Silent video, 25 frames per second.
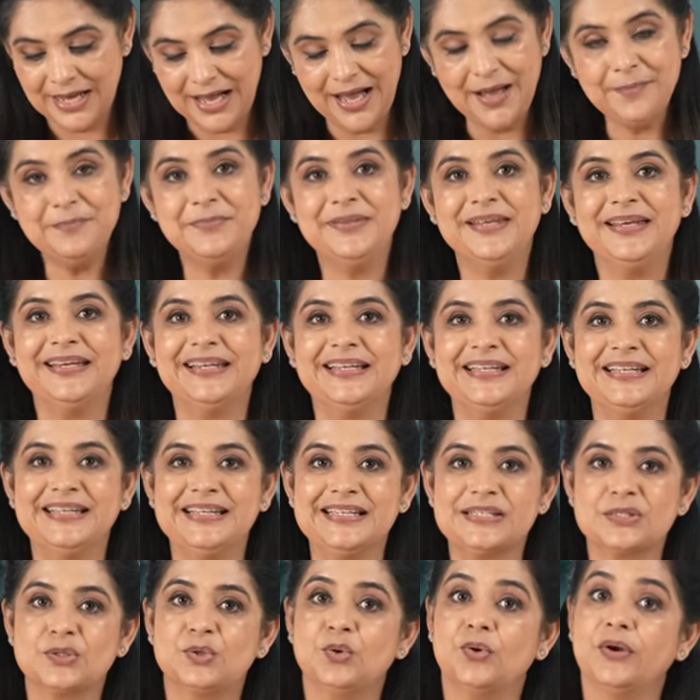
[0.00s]
अब देंगे
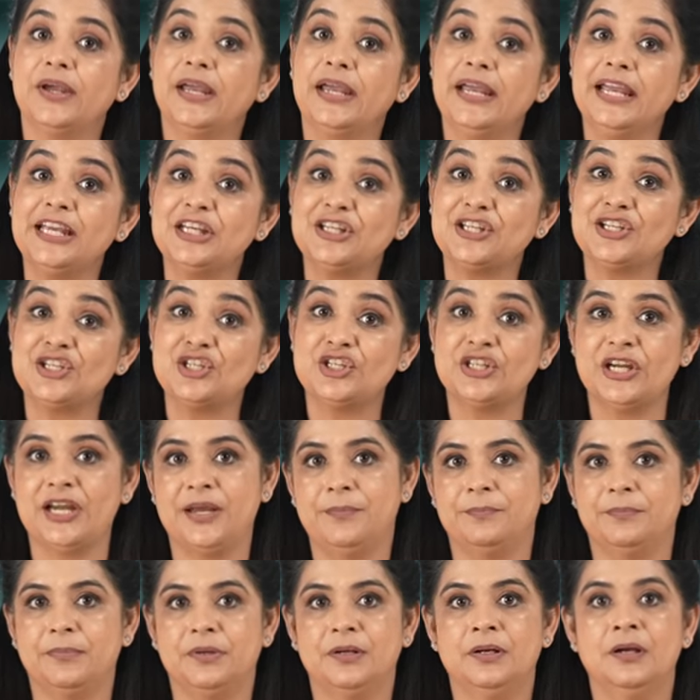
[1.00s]
इसको एक
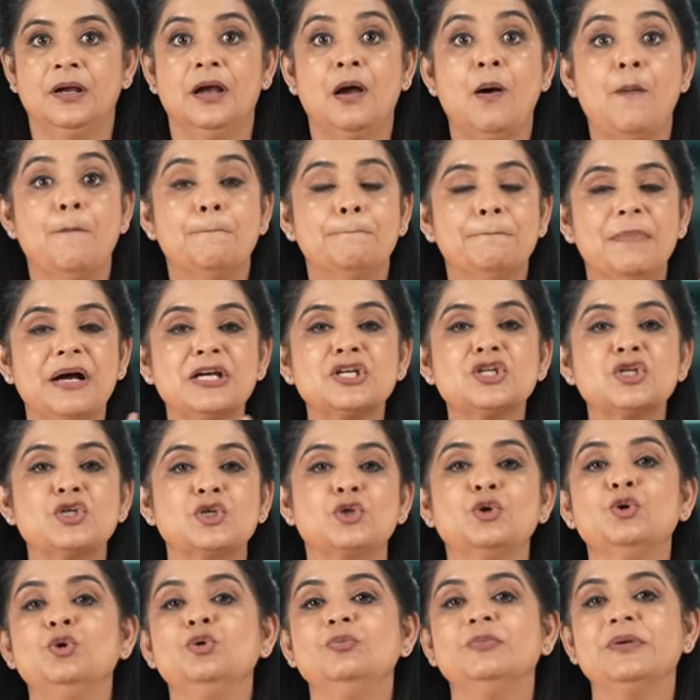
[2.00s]
शेप
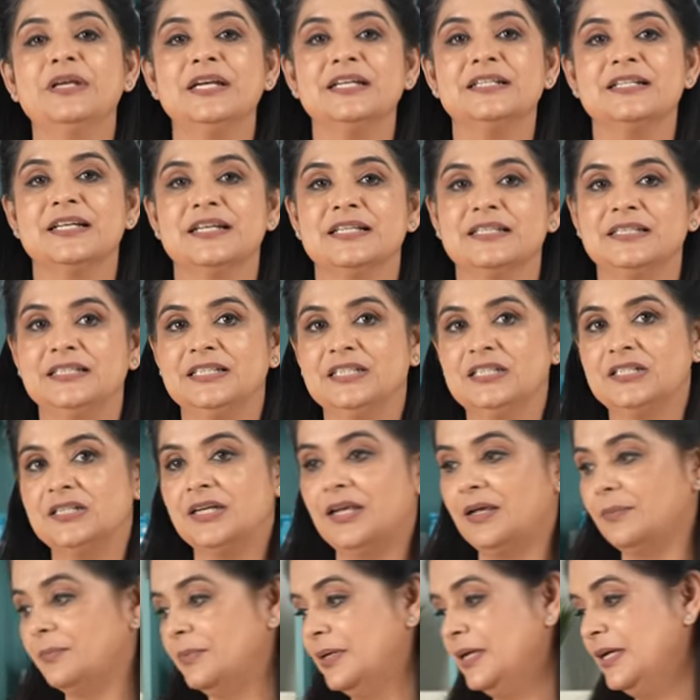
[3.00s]
मशरूम के जैसी
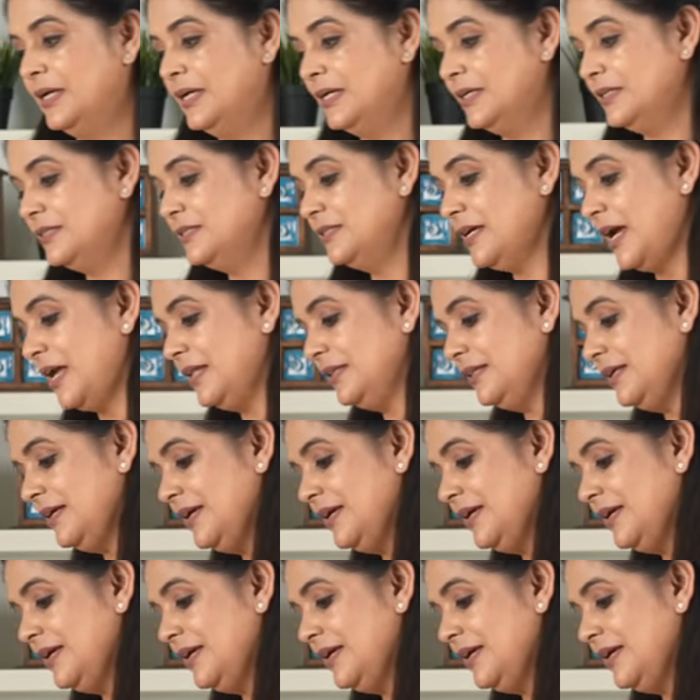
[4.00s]
शेप जानते